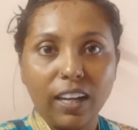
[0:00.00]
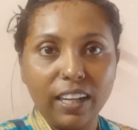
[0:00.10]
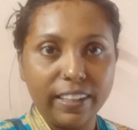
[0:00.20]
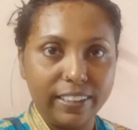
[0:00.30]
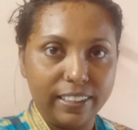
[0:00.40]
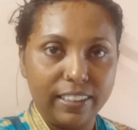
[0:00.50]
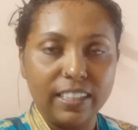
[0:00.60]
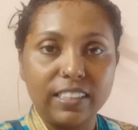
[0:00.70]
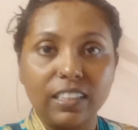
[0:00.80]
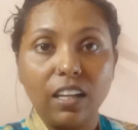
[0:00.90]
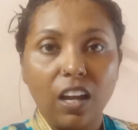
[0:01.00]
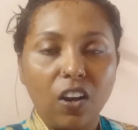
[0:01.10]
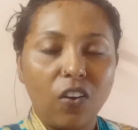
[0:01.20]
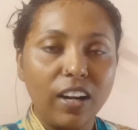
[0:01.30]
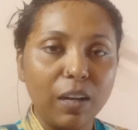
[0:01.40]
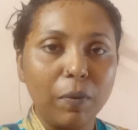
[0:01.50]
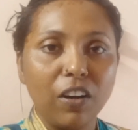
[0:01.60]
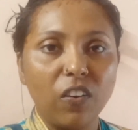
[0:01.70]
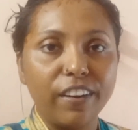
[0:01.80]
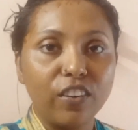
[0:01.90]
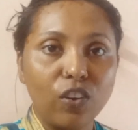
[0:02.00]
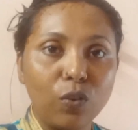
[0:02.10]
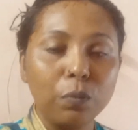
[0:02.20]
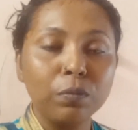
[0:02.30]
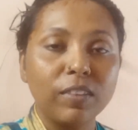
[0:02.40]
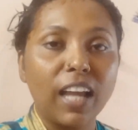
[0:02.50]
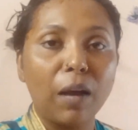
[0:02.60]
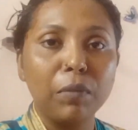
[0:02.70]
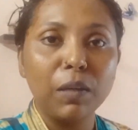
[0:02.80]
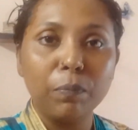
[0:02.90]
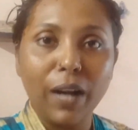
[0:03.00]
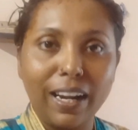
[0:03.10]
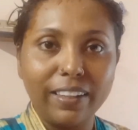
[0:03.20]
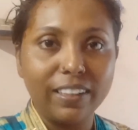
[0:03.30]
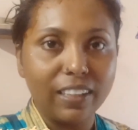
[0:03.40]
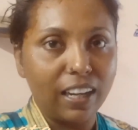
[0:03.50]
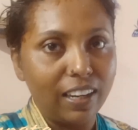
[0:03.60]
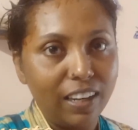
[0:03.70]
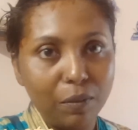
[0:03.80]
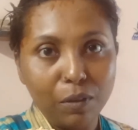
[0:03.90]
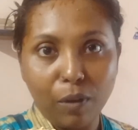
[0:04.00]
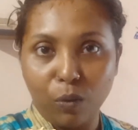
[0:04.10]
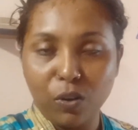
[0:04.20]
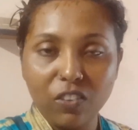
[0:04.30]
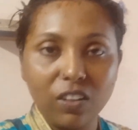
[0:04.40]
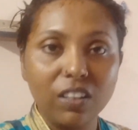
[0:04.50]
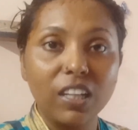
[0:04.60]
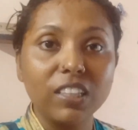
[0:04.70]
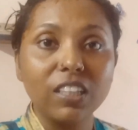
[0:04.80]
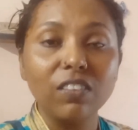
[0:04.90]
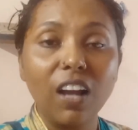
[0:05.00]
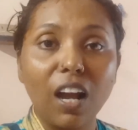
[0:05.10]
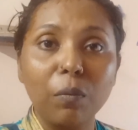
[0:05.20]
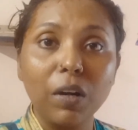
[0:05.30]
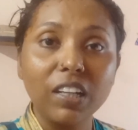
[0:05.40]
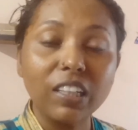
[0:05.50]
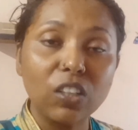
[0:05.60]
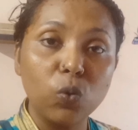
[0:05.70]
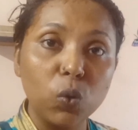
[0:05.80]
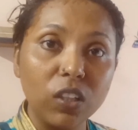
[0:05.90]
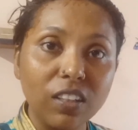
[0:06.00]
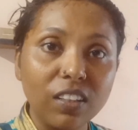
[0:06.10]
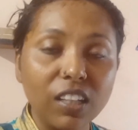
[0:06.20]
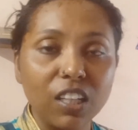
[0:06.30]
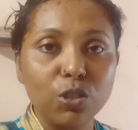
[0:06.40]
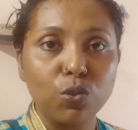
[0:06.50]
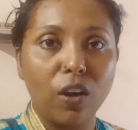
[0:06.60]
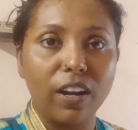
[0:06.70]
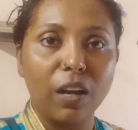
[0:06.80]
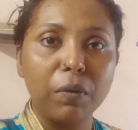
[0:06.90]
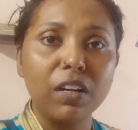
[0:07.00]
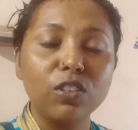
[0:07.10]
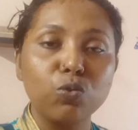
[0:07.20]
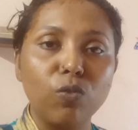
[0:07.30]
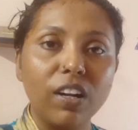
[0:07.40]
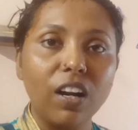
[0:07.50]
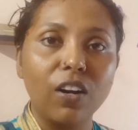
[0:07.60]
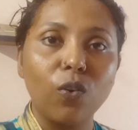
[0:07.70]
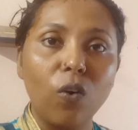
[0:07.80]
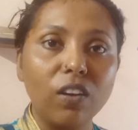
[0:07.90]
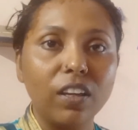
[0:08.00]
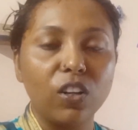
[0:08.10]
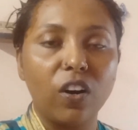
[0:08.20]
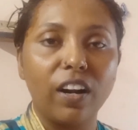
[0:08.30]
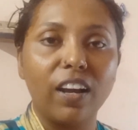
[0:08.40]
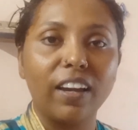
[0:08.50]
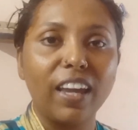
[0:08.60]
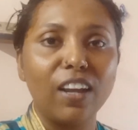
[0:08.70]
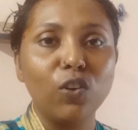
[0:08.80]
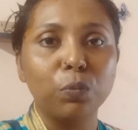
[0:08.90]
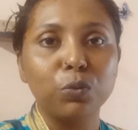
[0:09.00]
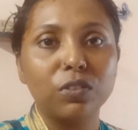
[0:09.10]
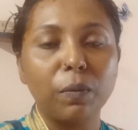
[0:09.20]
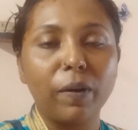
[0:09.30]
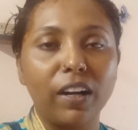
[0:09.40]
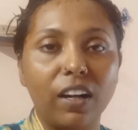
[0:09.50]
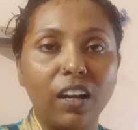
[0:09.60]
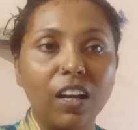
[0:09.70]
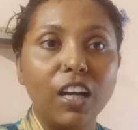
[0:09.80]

কালার দিয়ে দিয়েছি অনেকবার অনেক রকম দামি ব্র্যান্ডেড কালার আমি ব্যবহার করে দেখেছি কিন্তু আমার কোনোটাতেই কিছু হয় না আমার চুলে না রঙই ধরে না কেন বুঝতে পারি না